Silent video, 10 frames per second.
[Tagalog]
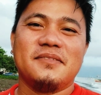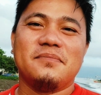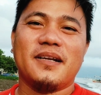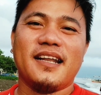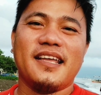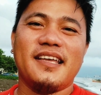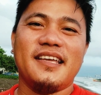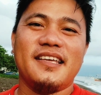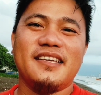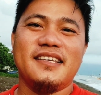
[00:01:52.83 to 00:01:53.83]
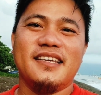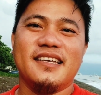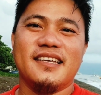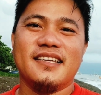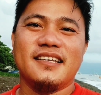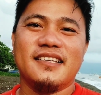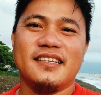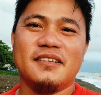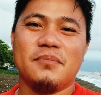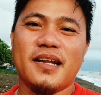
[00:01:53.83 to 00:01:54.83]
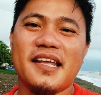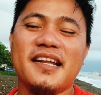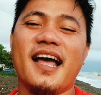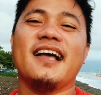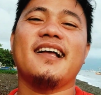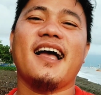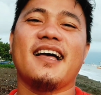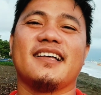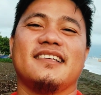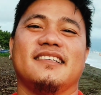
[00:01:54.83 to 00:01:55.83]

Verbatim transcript: maray maray na aga